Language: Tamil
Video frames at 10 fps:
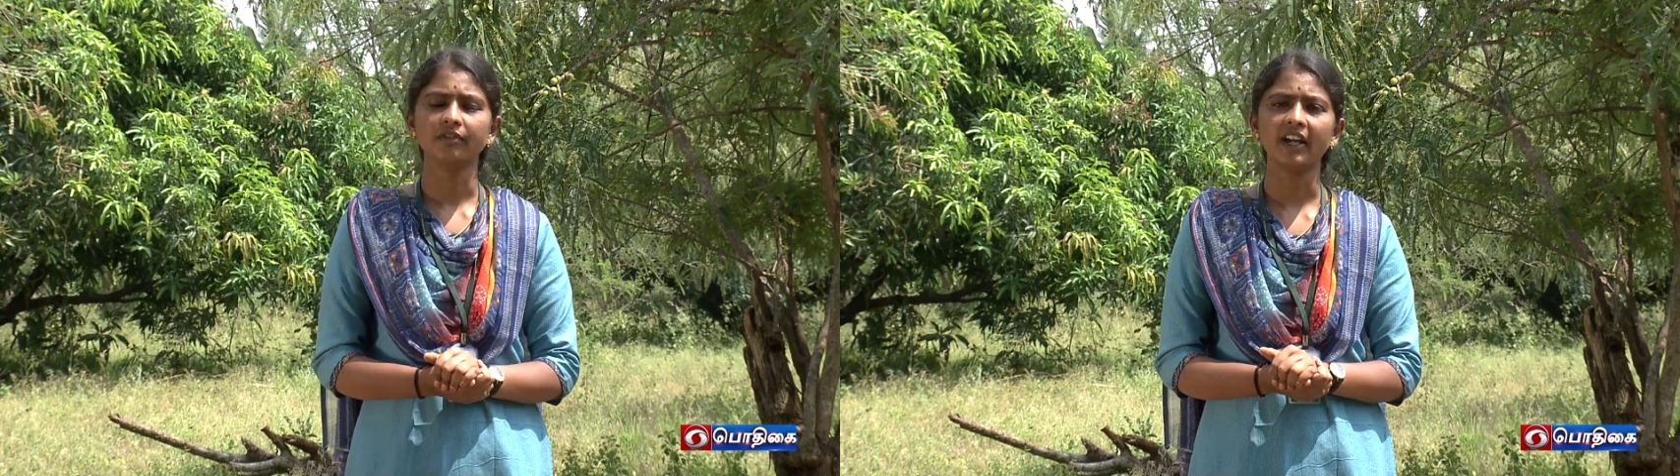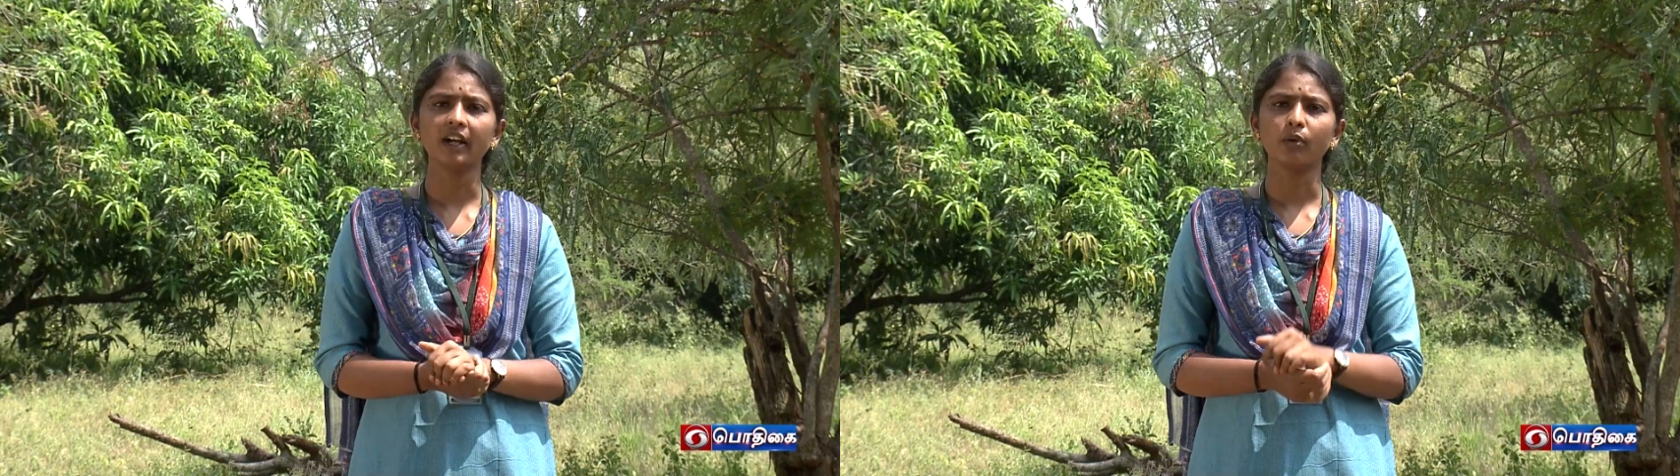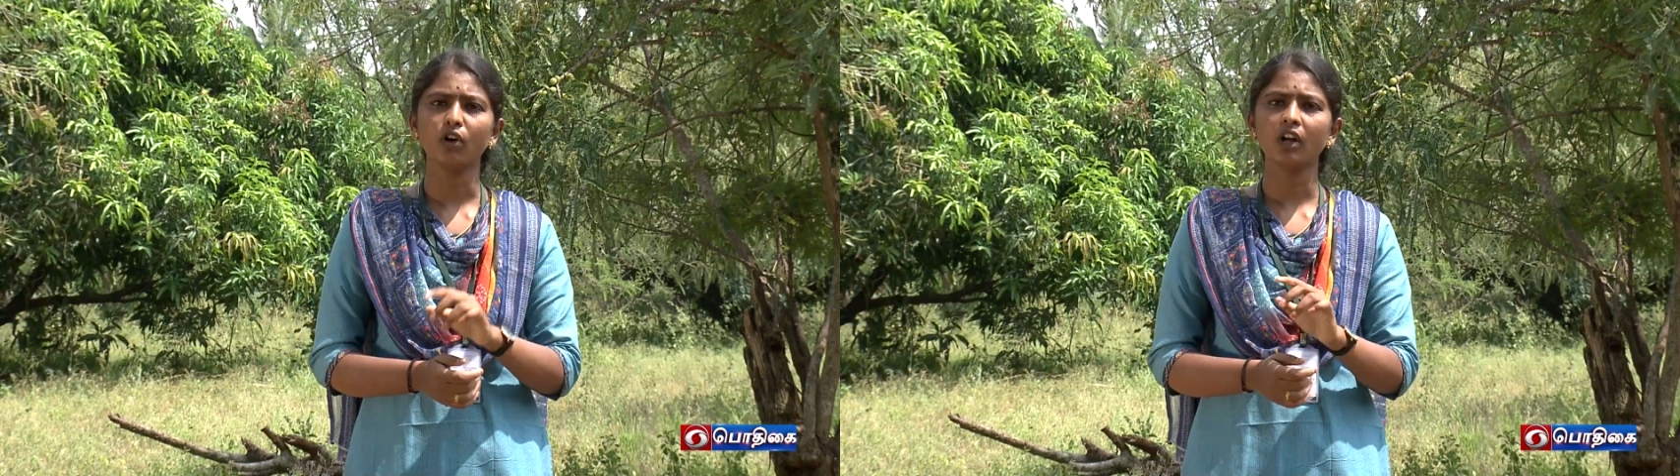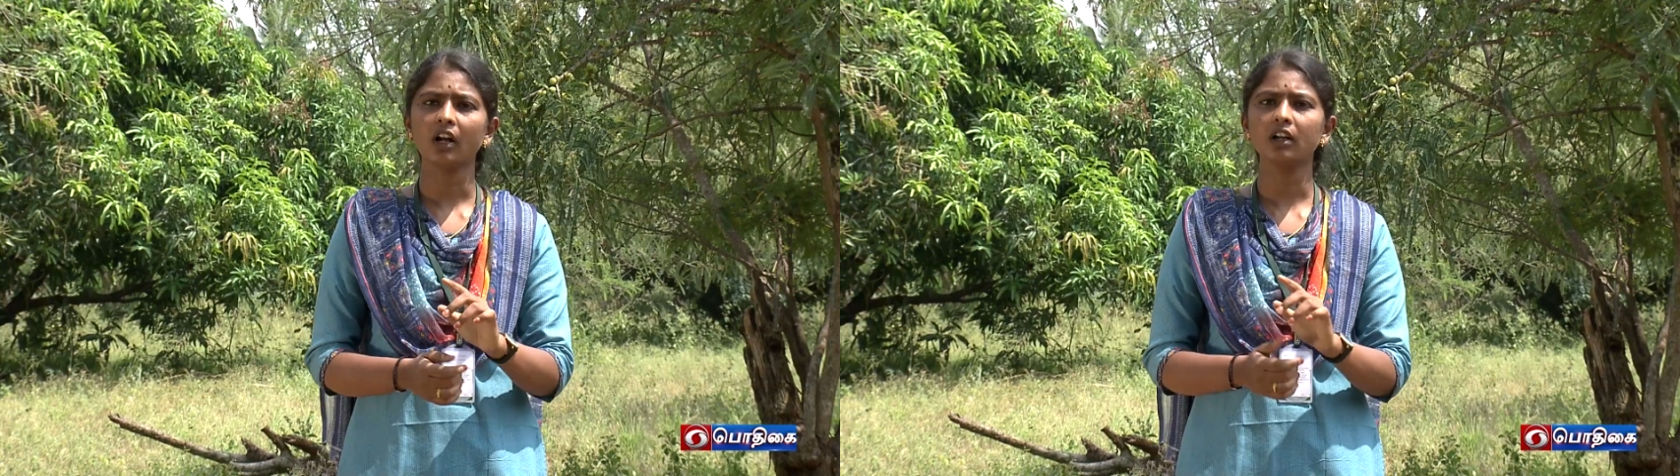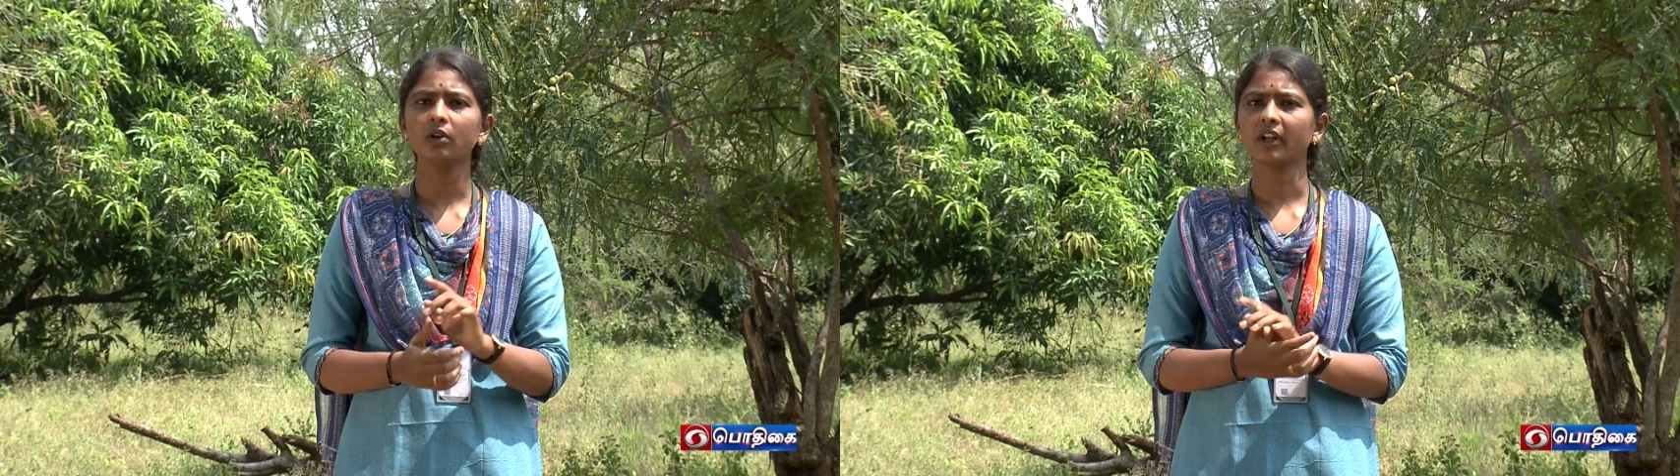வே
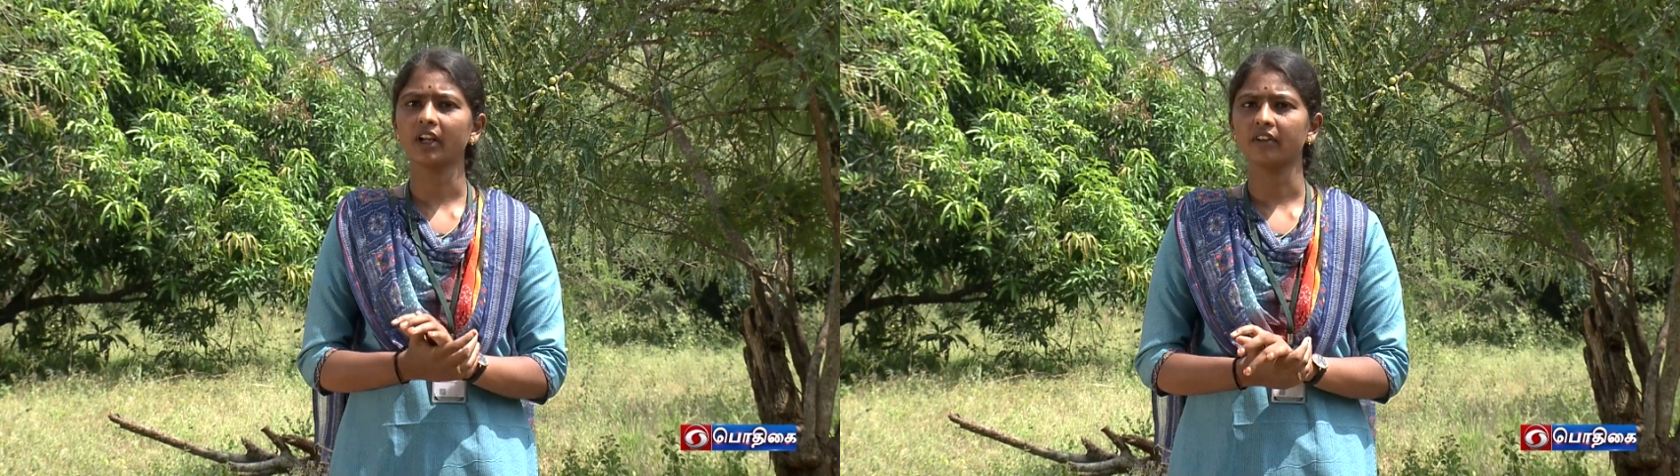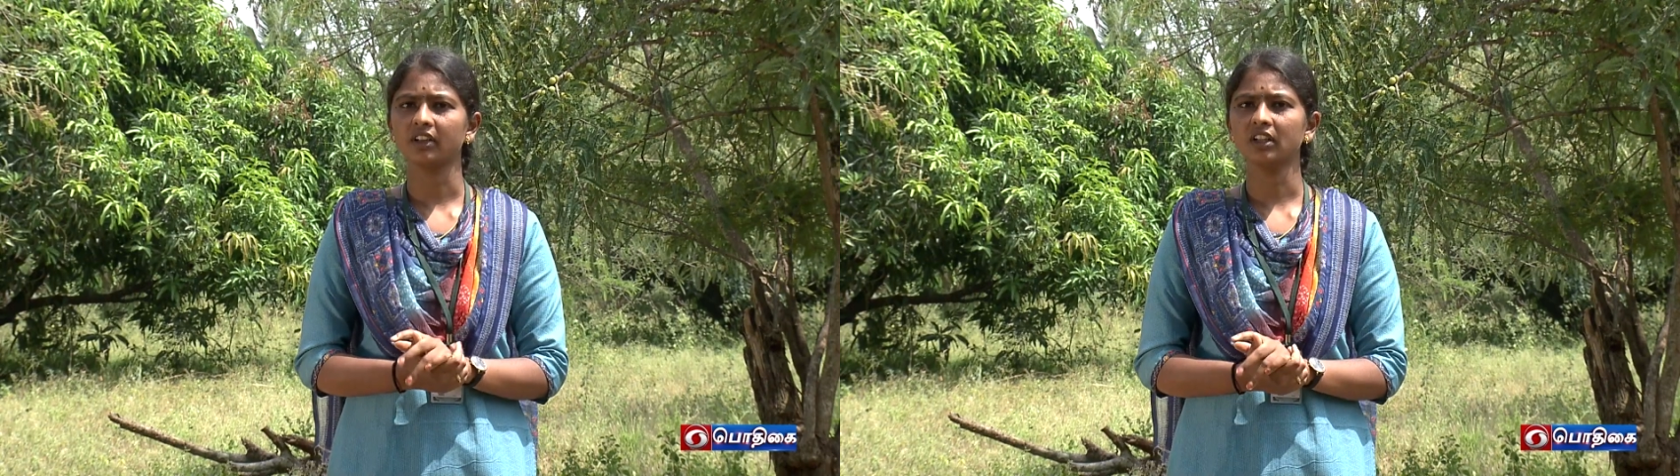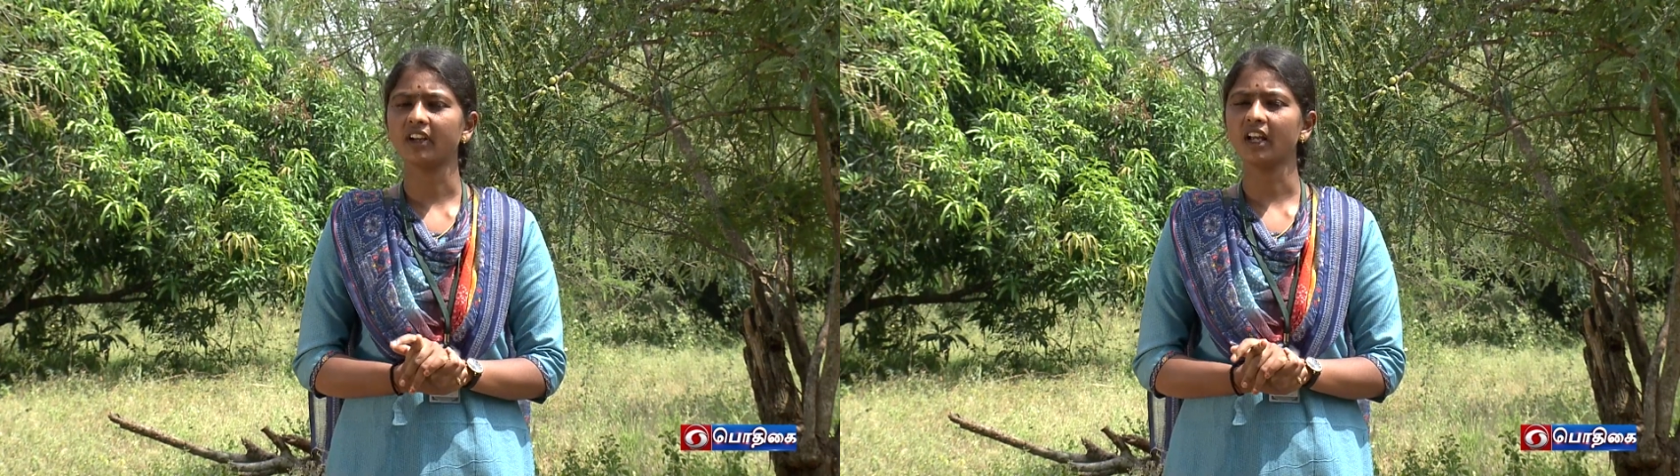ஓராண்டு உடைய வந்து